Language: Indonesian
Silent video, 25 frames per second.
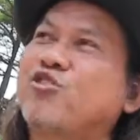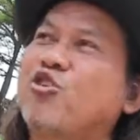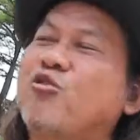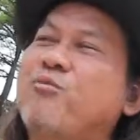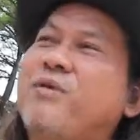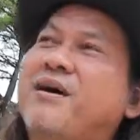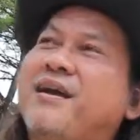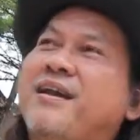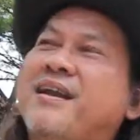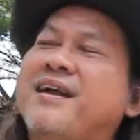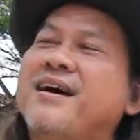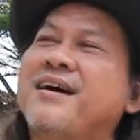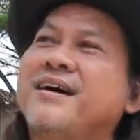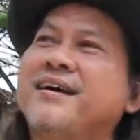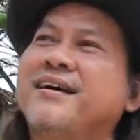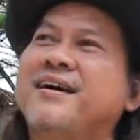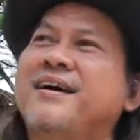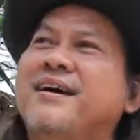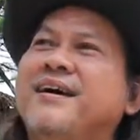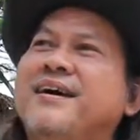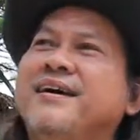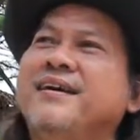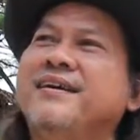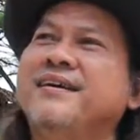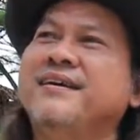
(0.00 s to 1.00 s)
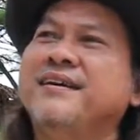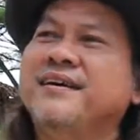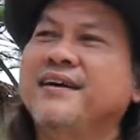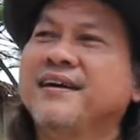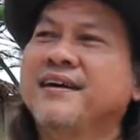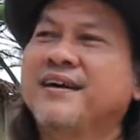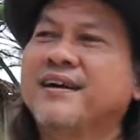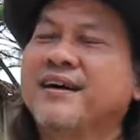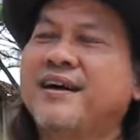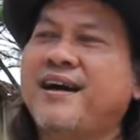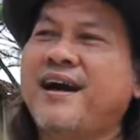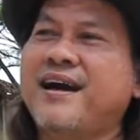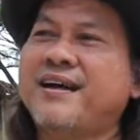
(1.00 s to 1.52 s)
coba rangkai
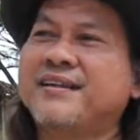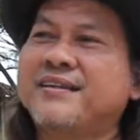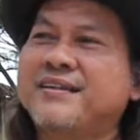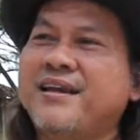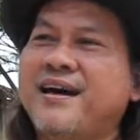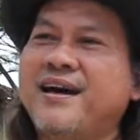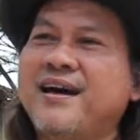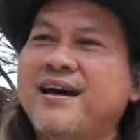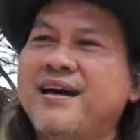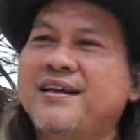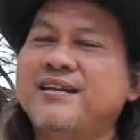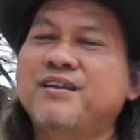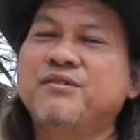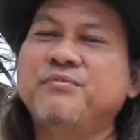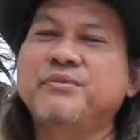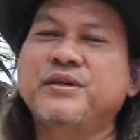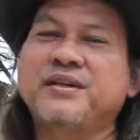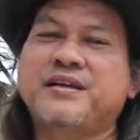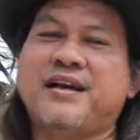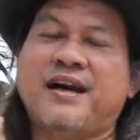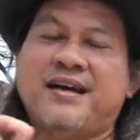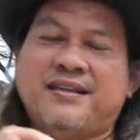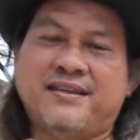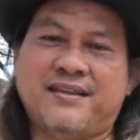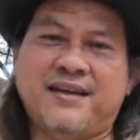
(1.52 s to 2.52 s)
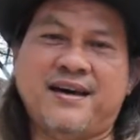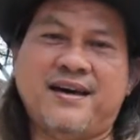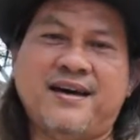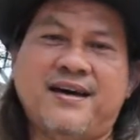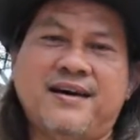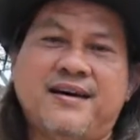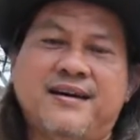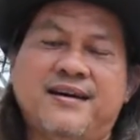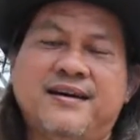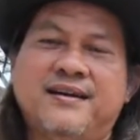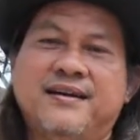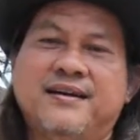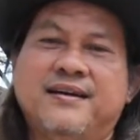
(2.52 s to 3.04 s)
kata demi
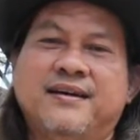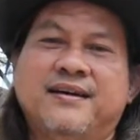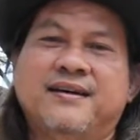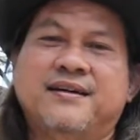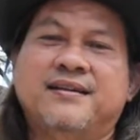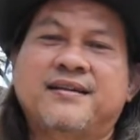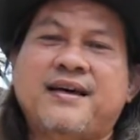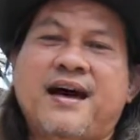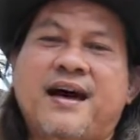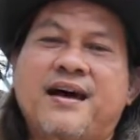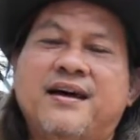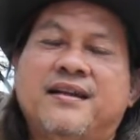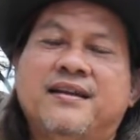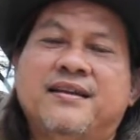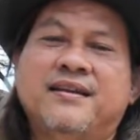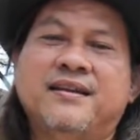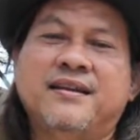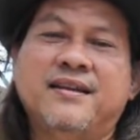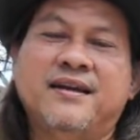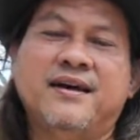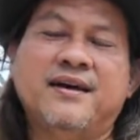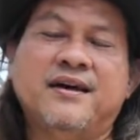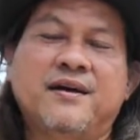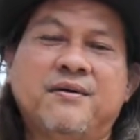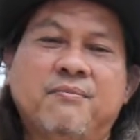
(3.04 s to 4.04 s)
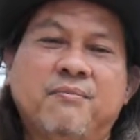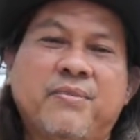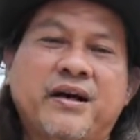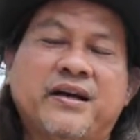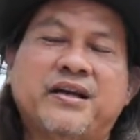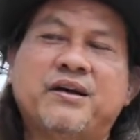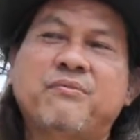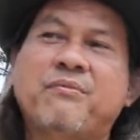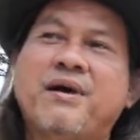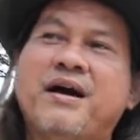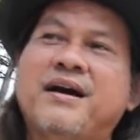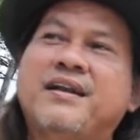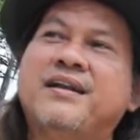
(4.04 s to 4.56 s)
kata dan
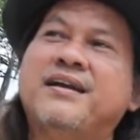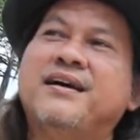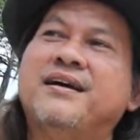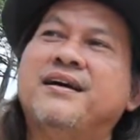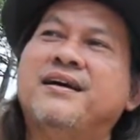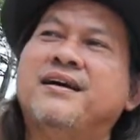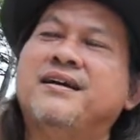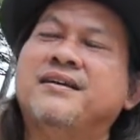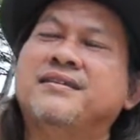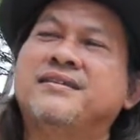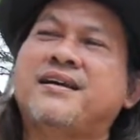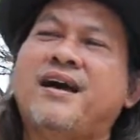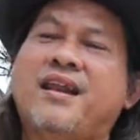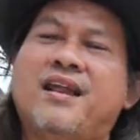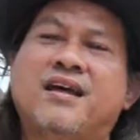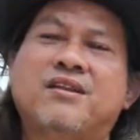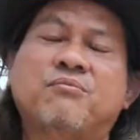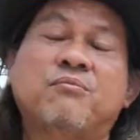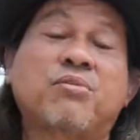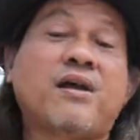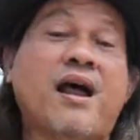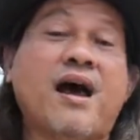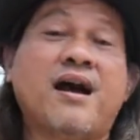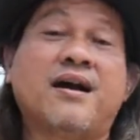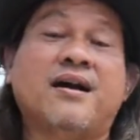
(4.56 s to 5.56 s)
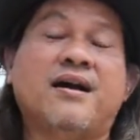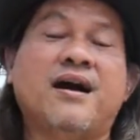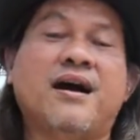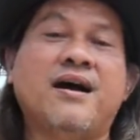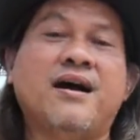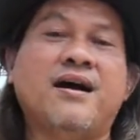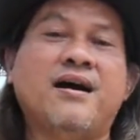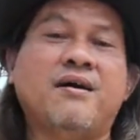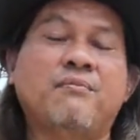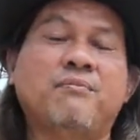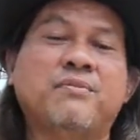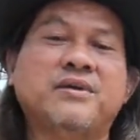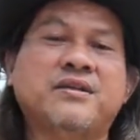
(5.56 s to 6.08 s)
bagaimana Jalan
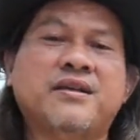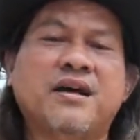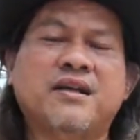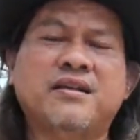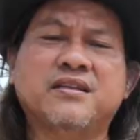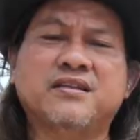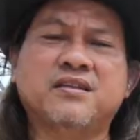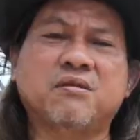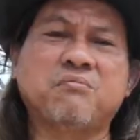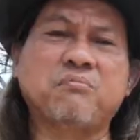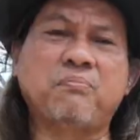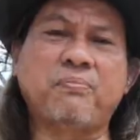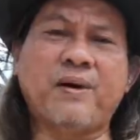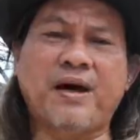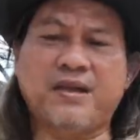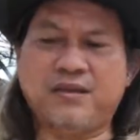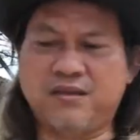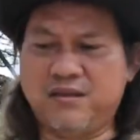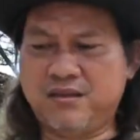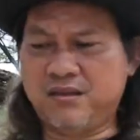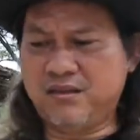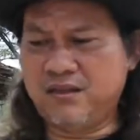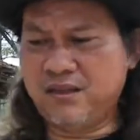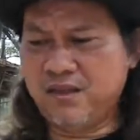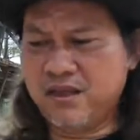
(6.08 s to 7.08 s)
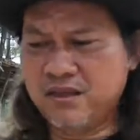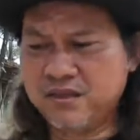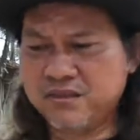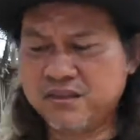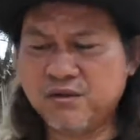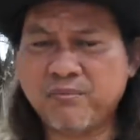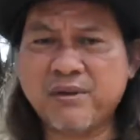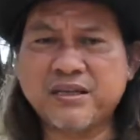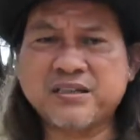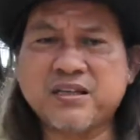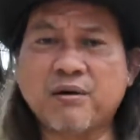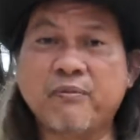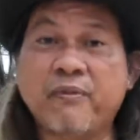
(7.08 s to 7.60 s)
Braga menjadi tempat
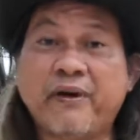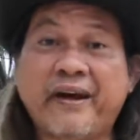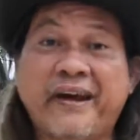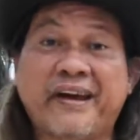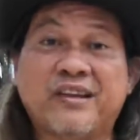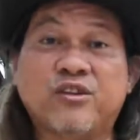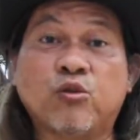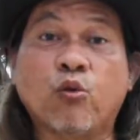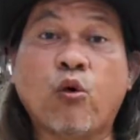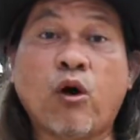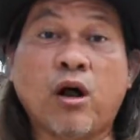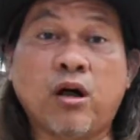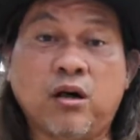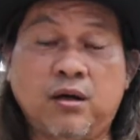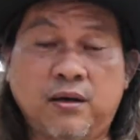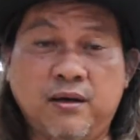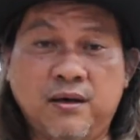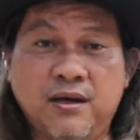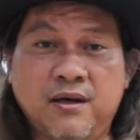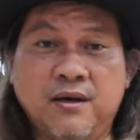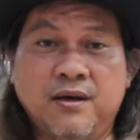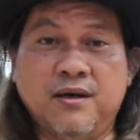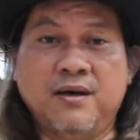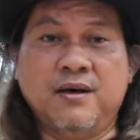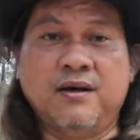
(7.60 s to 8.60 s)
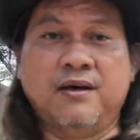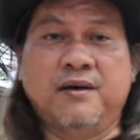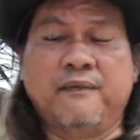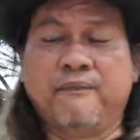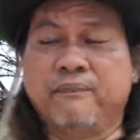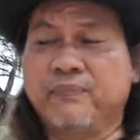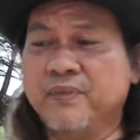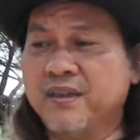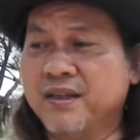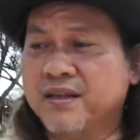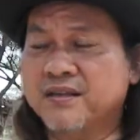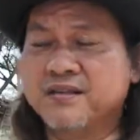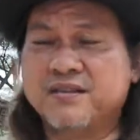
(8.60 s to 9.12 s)
semacam catwalk.
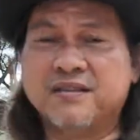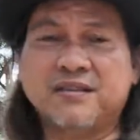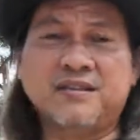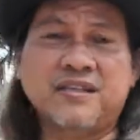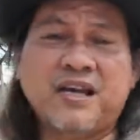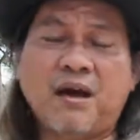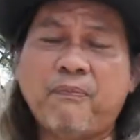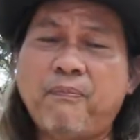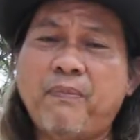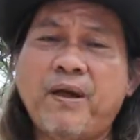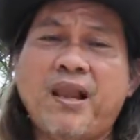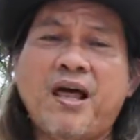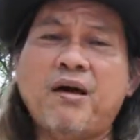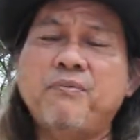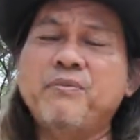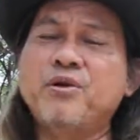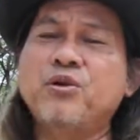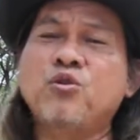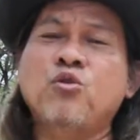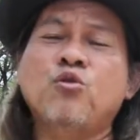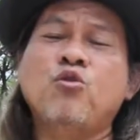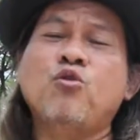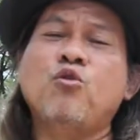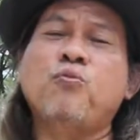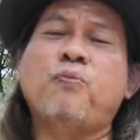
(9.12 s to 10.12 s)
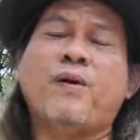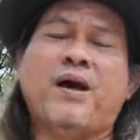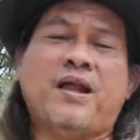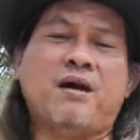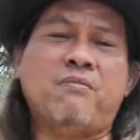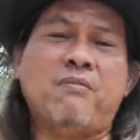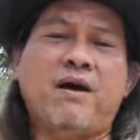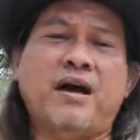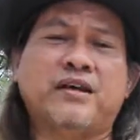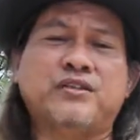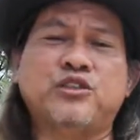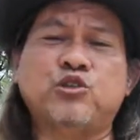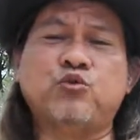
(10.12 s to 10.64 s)
Setiap malam minggu
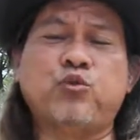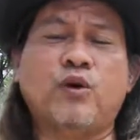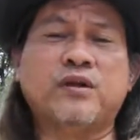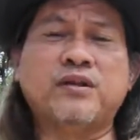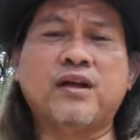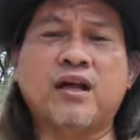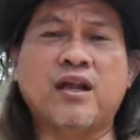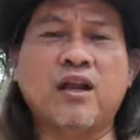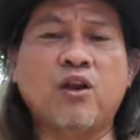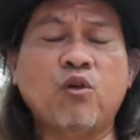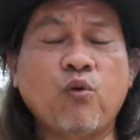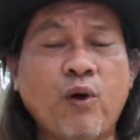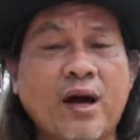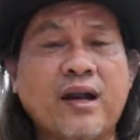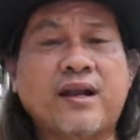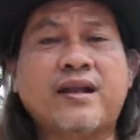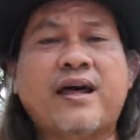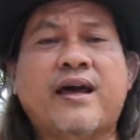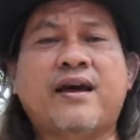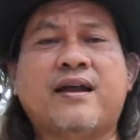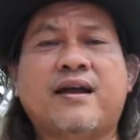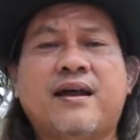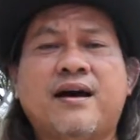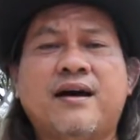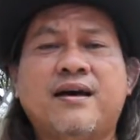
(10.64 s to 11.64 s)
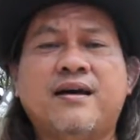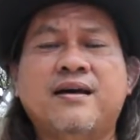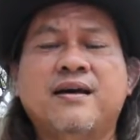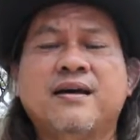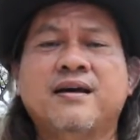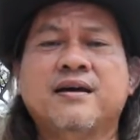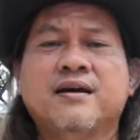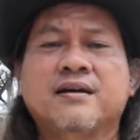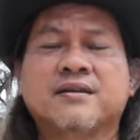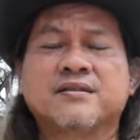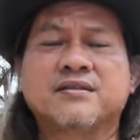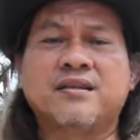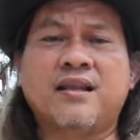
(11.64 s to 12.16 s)
para mahasiswa dari luar daerah
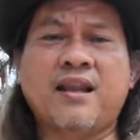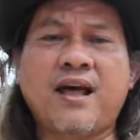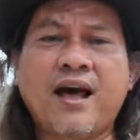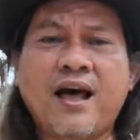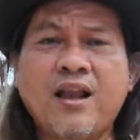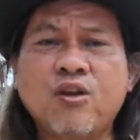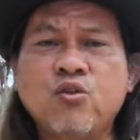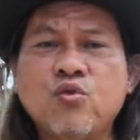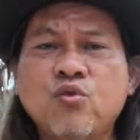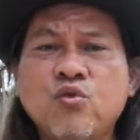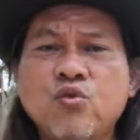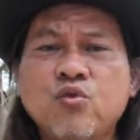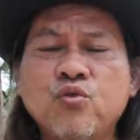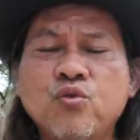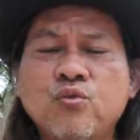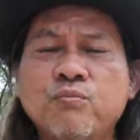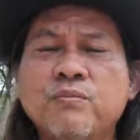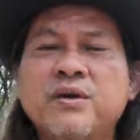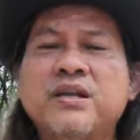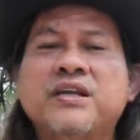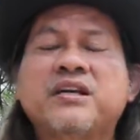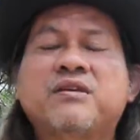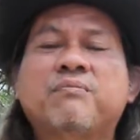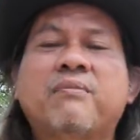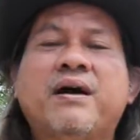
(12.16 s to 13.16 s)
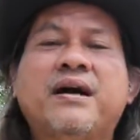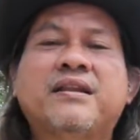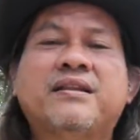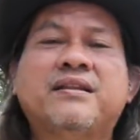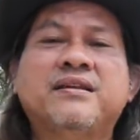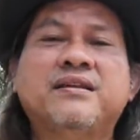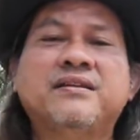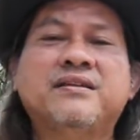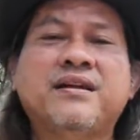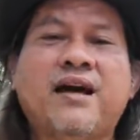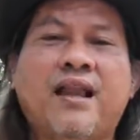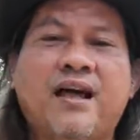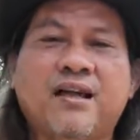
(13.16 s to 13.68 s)
selalu
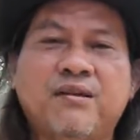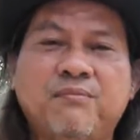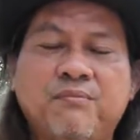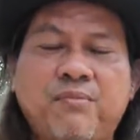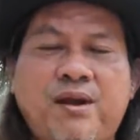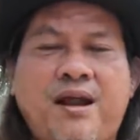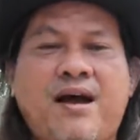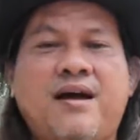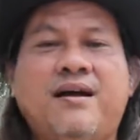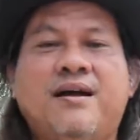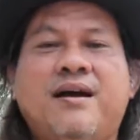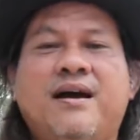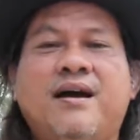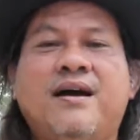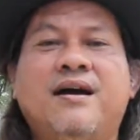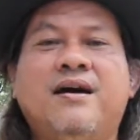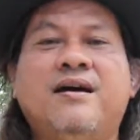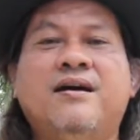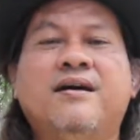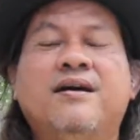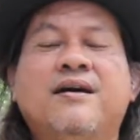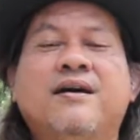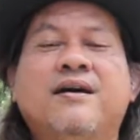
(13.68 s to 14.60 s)
menikmati jalan Braga